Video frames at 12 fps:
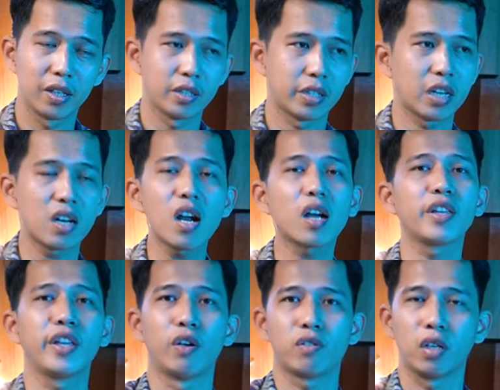sẽ rất là
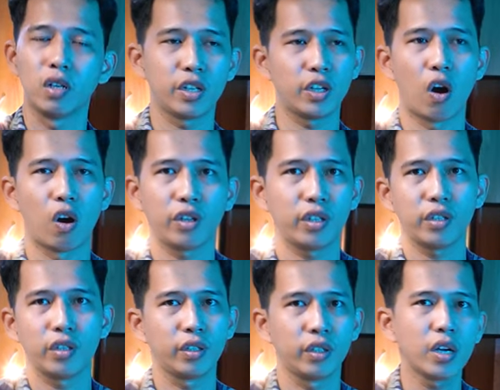nhiều sự lựa chọn
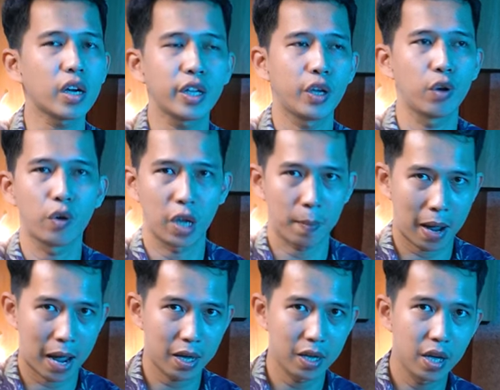rất là nhiều đồ giải
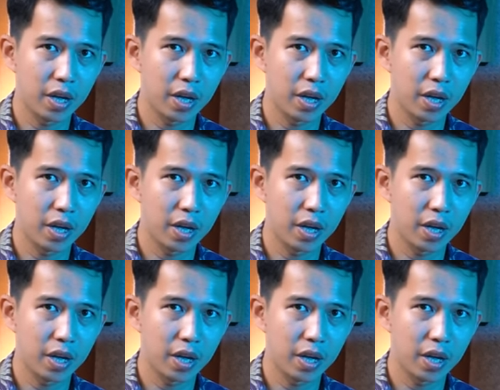mã